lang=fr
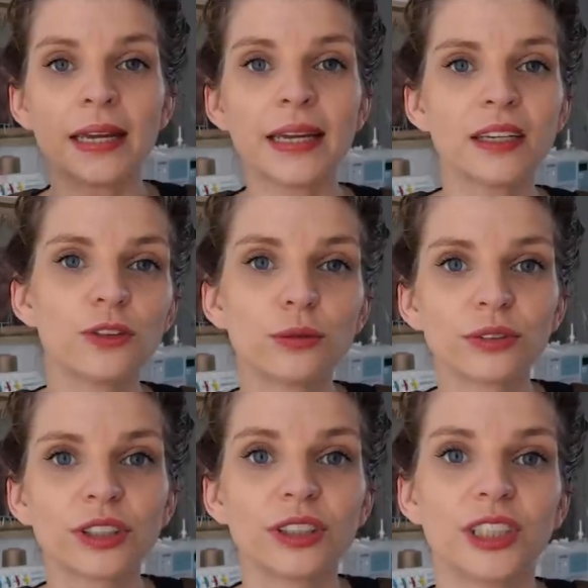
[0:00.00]
Et
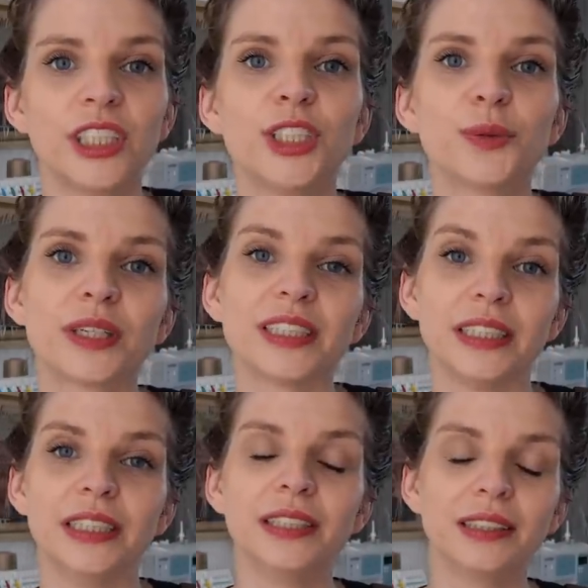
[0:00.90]
donc j'ai
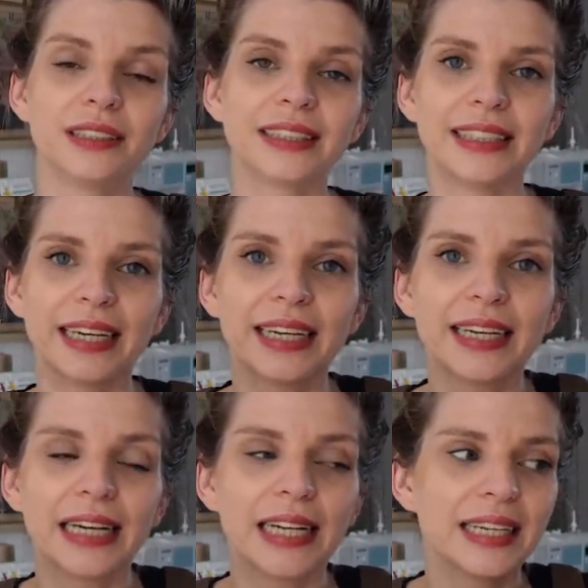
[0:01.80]
choisi
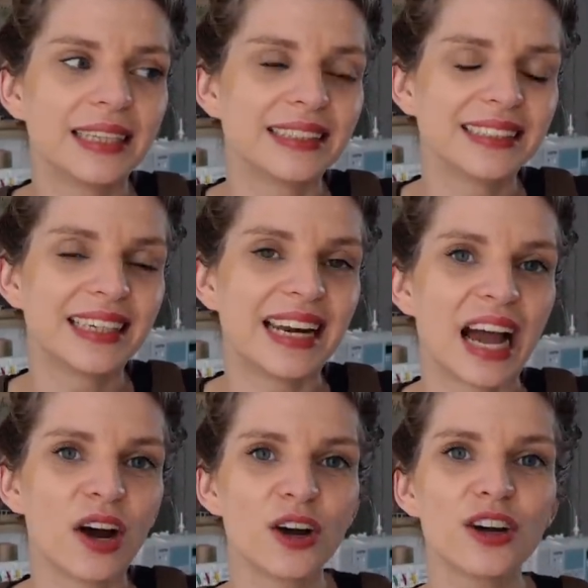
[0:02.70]

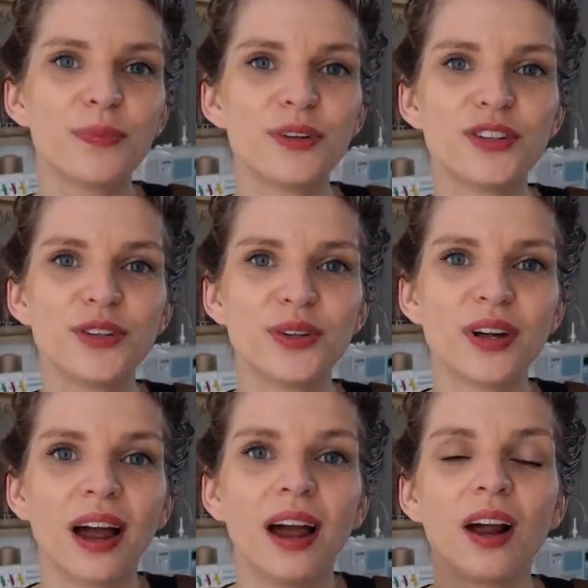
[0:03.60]
la robe
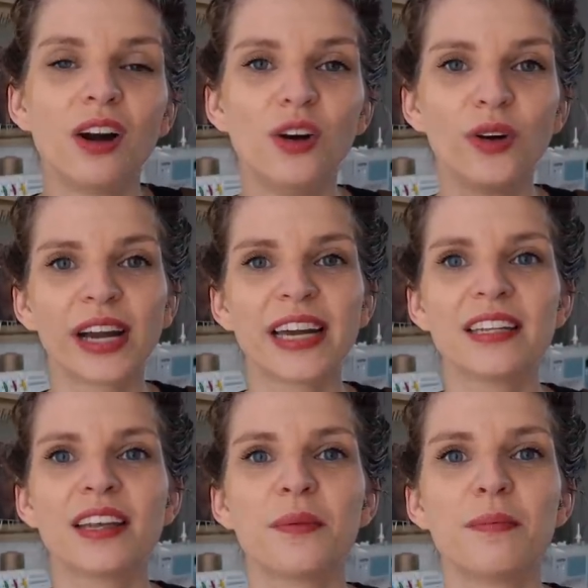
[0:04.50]
de
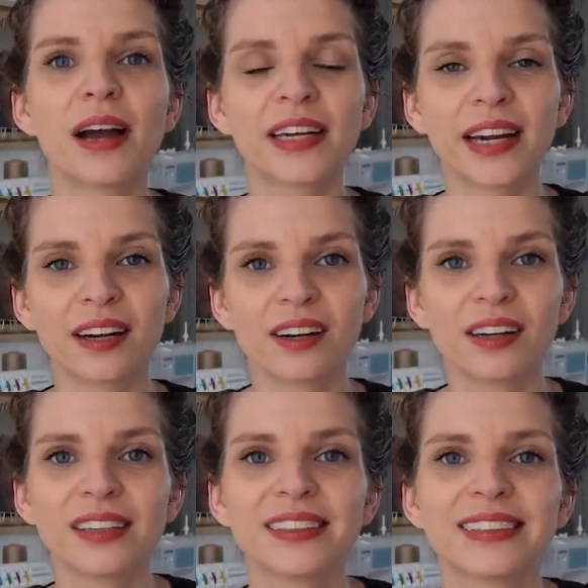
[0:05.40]
Lorraine Bacall.